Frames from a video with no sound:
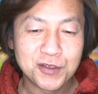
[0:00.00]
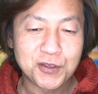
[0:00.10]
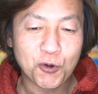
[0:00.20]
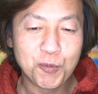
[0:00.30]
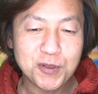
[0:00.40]

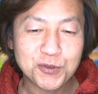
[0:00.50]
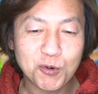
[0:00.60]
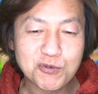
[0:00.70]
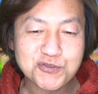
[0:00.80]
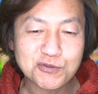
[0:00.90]
で、コメント
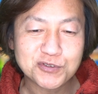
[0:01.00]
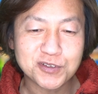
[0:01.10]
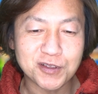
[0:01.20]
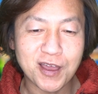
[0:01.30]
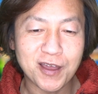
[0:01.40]
が面白くっ
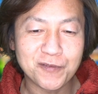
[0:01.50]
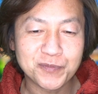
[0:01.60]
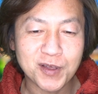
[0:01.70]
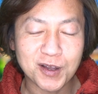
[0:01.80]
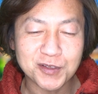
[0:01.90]
てね、
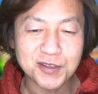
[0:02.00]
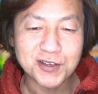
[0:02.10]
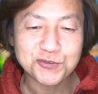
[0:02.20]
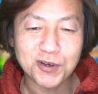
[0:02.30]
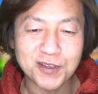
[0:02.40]
なんかね、
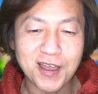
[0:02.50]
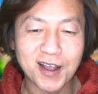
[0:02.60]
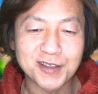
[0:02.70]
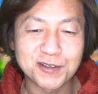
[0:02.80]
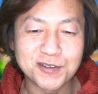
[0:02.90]
ゲストがね、
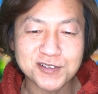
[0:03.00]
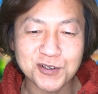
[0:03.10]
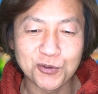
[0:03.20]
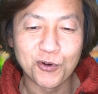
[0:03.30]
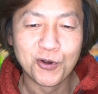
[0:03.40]
書いてるんです
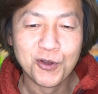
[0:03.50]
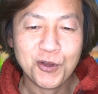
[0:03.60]
けど、